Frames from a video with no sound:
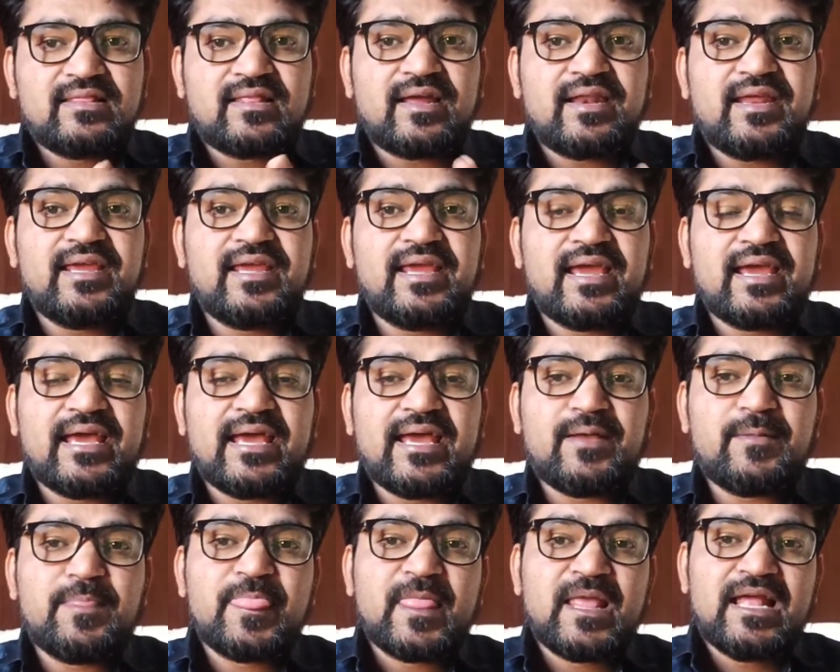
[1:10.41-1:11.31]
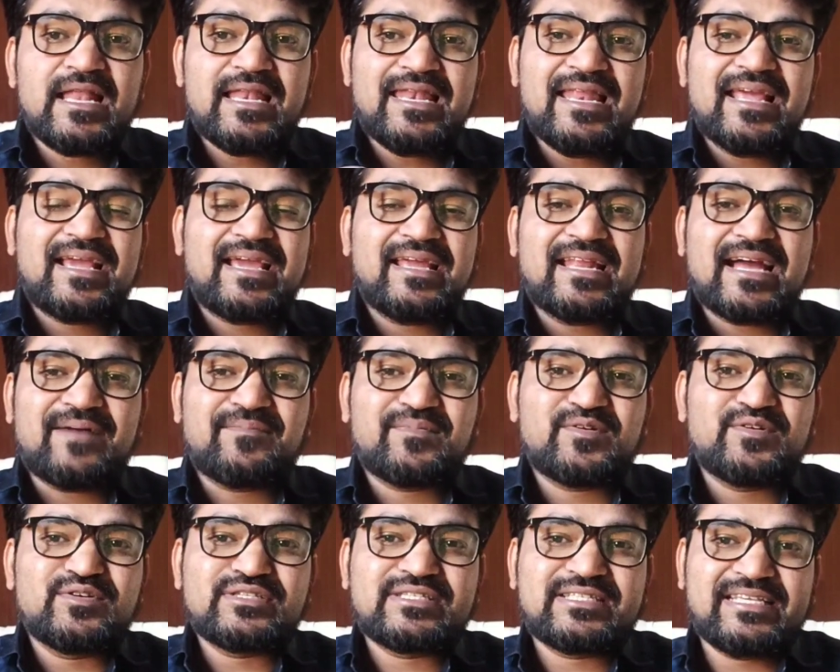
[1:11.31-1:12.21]
तरीके हैं लेकिन
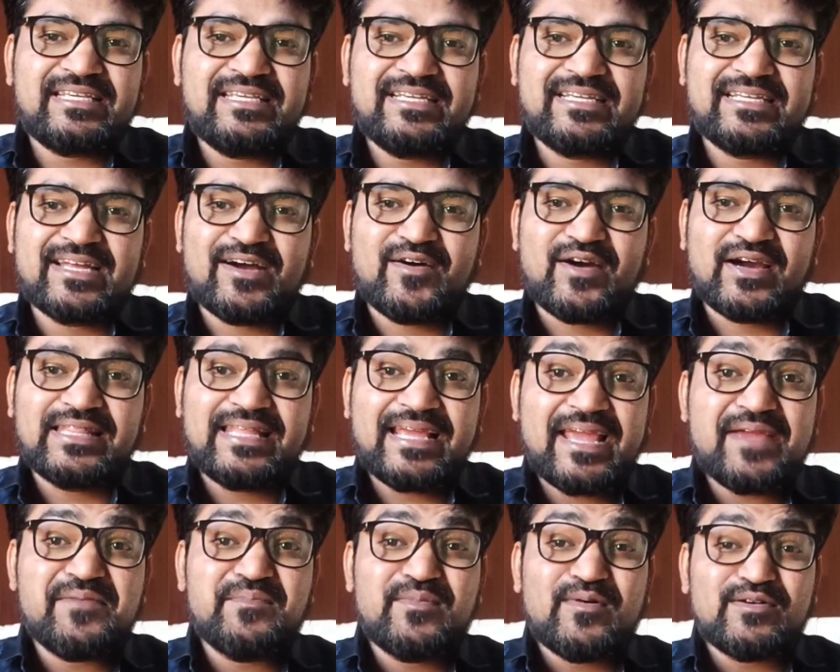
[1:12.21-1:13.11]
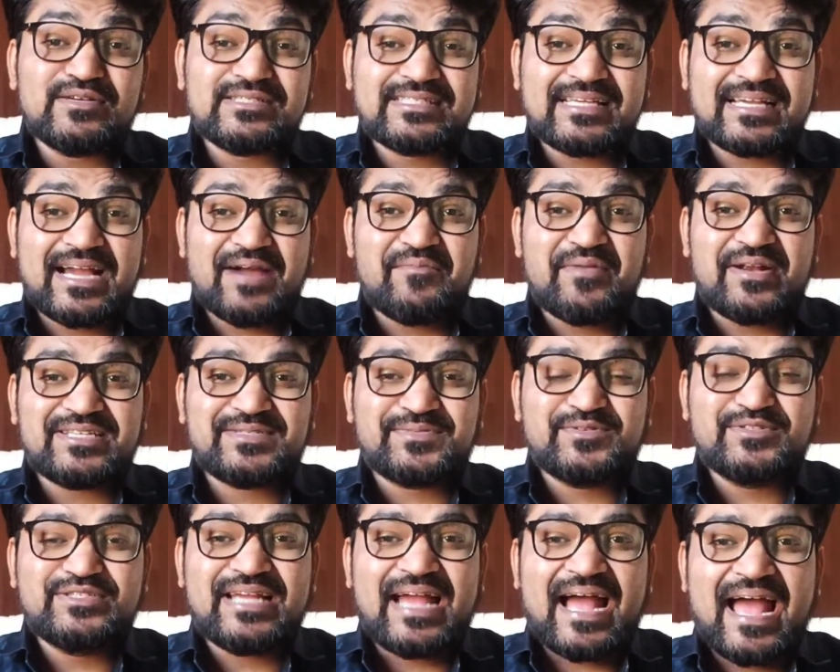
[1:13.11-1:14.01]
आपको सीखना होगा देखिए बहुत से
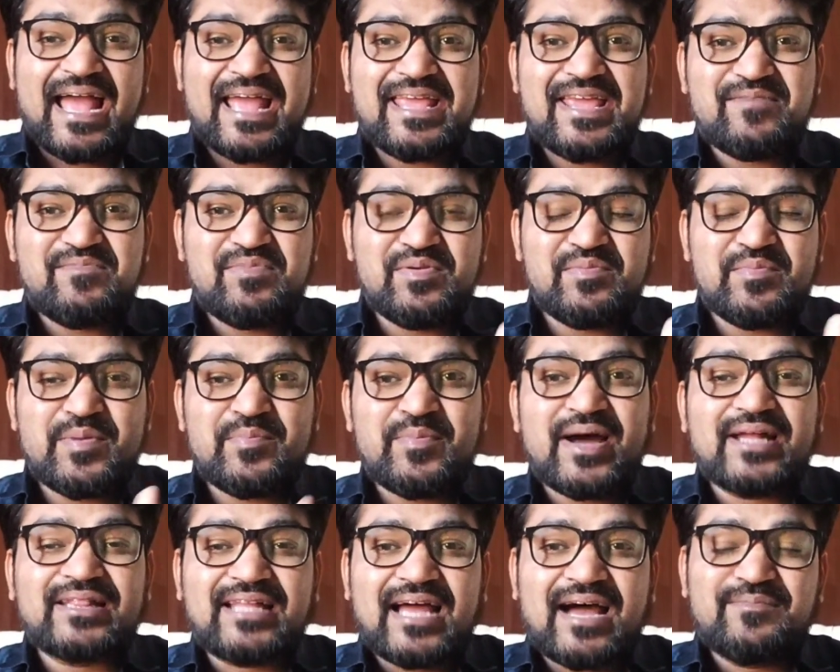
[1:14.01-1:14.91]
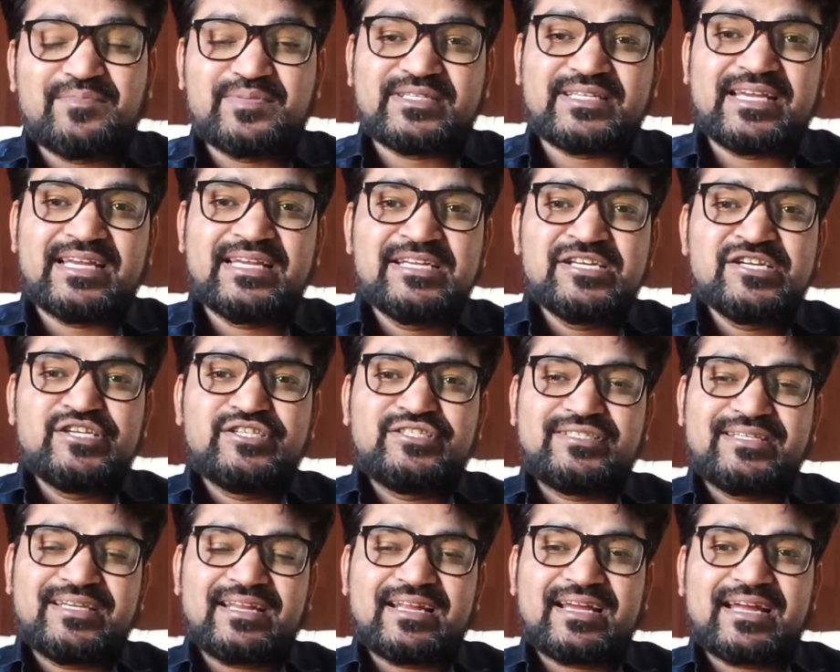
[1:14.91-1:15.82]
कमेंट्स मुझे आए ये भी मैं बात आपसे
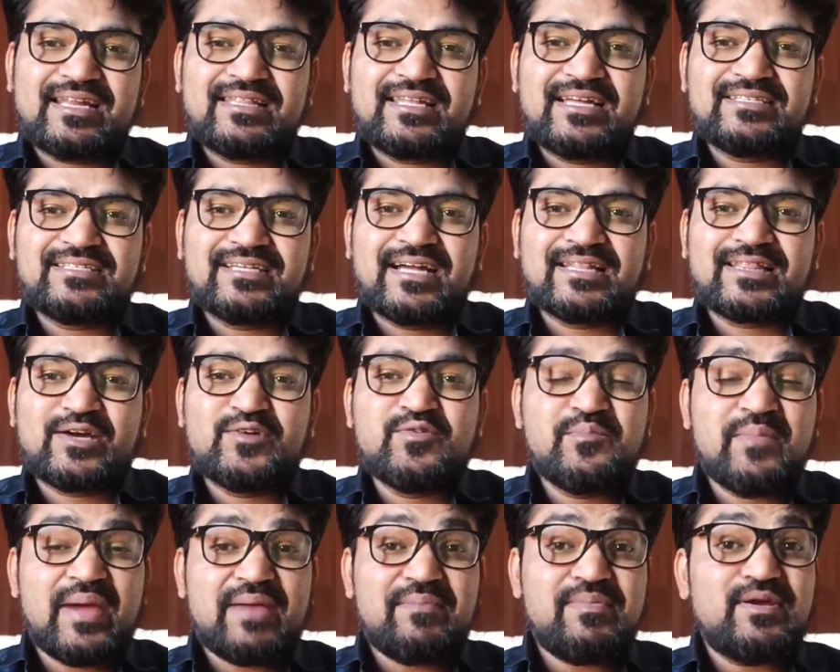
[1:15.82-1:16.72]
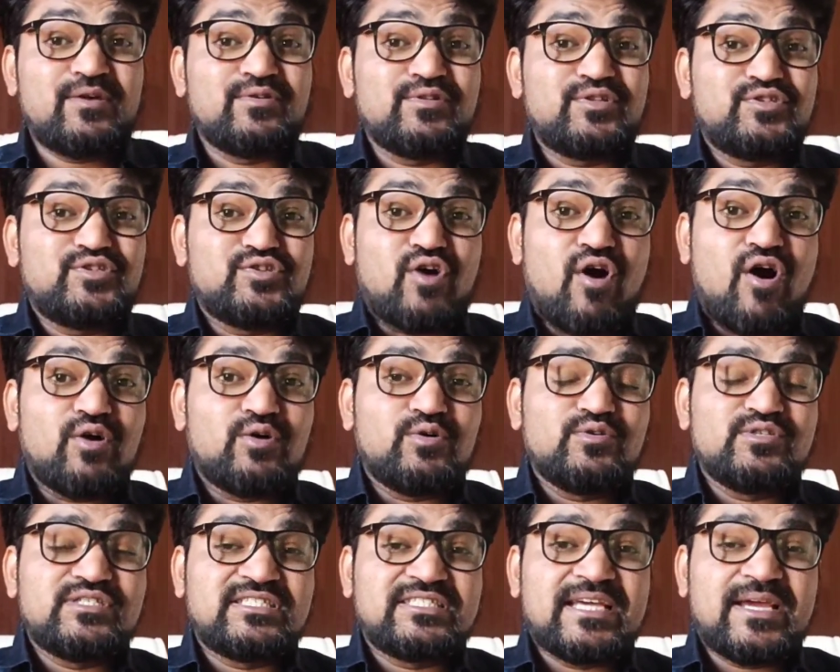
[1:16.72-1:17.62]
शेयर करना चाहता हूँ मैं भी खुद शौक
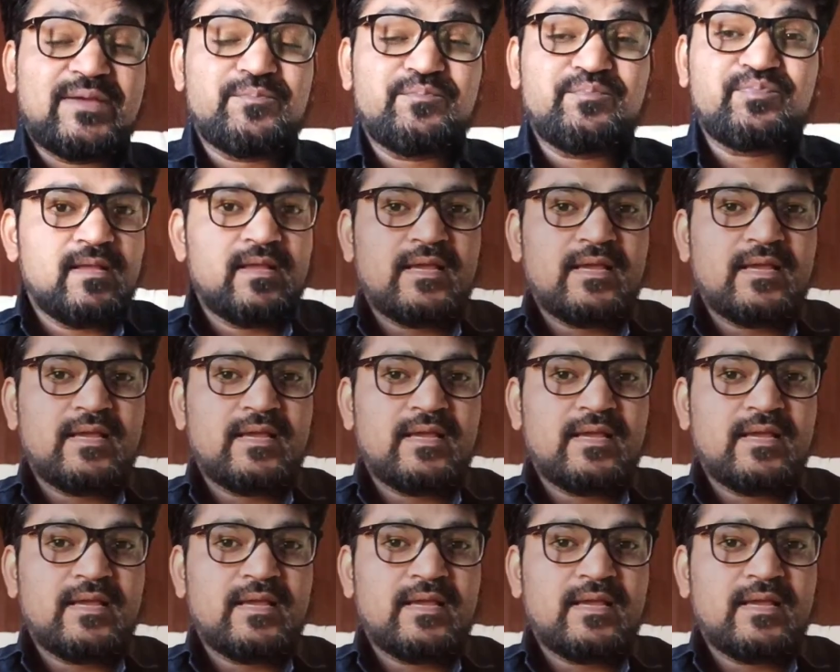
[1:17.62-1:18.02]
हूँ उससे